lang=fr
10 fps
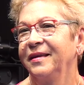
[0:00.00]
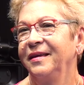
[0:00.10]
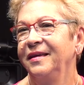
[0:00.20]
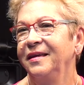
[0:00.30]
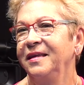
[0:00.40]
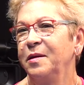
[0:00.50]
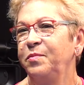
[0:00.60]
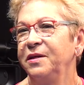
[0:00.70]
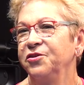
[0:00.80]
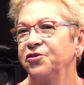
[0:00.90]
Et il y a
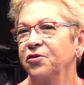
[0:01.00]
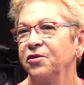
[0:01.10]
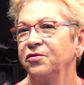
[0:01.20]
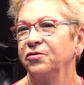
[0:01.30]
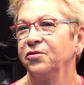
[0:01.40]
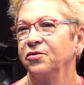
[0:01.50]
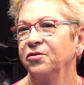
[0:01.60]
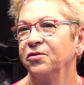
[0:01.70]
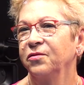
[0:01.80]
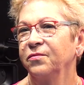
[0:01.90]
plein de choses.
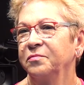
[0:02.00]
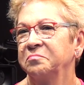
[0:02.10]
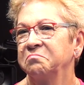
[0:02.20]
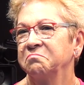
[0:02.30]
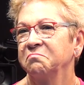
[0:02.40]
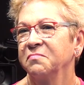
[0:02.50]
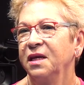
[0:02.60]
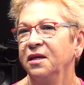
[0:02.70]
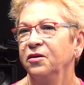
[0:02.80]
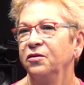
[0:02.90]
Euh,
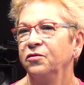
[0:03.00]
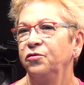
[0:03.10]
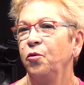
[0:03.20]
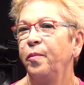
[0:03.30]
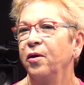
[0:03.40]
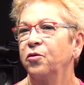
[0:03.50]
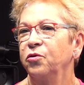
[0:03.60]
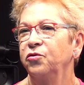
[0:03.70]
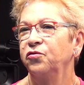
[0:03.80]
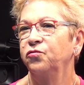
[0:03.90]
sur le
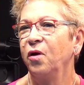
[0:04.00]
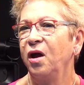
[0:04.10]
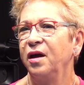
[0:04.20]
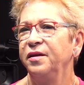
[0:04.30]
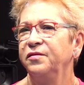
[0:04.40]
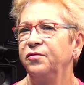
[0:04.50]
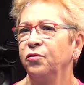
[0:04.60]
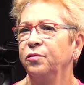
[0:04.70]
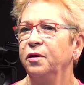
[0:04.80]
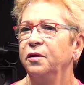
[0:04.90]
parcours de soins, ils ont,
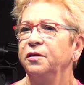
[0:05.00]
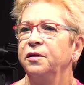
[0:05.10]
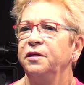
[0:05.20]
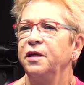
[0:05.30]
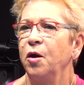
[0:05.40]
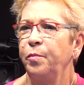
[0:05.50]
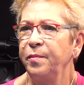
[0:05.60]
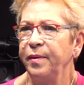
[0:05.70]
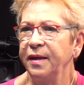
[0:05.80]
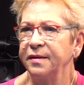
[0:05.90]
euh, il y a un
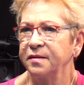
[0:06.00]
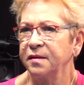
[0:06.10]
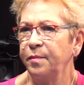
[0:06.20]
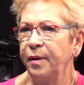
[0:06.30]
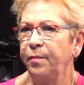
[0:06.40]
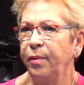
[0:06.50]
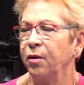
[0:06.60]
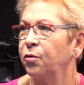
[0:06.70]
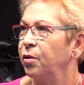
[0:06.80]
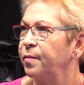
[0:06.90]
PPS, ça s'appelle
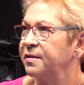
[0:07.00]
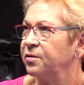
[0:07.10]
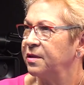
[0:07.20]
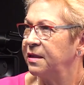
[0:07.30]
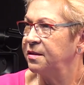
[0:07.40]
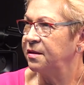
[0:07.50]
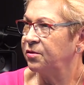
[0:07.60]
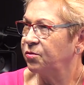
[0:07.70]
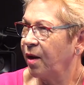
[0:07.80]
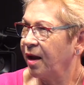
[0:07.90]
parcours personnalisé de
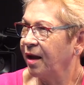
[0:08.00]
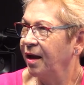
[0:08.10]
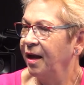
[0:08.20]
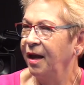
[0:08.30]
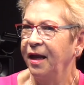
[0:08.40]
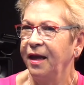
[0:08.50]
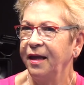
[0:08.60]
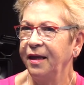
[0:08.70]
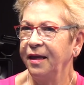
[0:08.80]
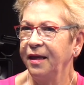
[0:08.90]
soins.
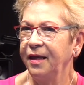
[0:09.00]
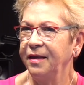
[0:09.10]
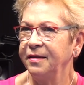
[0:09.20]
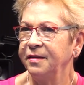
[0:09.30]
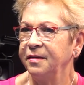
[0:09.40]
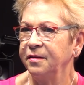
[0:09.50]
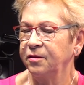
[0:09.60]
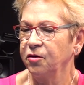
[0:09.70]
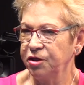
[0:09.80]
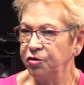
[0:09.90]
Et
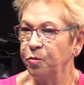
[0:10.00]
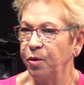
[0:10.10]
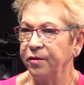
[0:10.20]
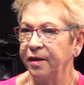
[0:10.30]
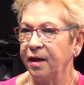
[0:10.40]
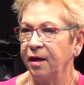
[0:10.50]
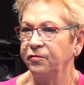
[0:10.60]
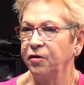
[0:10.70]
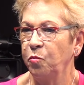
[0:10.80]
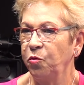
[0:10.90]
quand j'ai demandé à
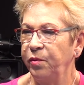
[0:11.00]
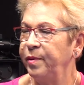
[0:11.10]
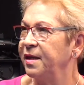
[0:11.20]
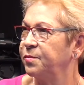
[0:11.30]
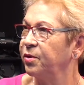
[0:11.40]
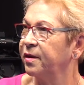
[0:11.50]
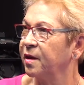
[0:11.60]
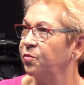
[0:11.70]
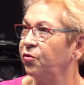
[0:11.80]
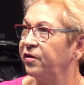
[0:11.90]
avoir mon PPS pour
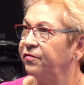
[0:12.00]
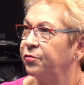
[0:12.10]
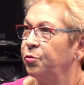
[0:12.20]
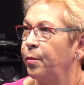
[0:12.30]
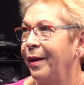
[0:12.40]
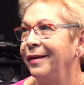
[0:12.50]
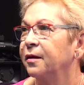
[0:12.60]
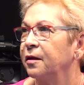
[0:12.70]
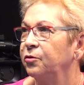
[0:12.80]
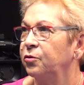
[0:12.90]
écrire mon livre, faut ne pas
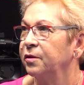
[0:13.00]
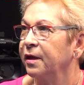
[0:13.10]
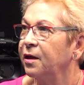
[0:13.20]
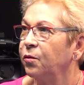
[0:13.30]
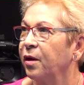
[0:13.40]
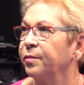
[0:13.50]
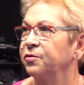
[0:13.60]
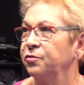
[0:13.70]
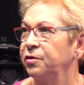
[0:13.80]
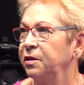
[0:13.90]
écrire de conneries, quoi, hein, parce
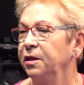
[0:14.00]
que j'ai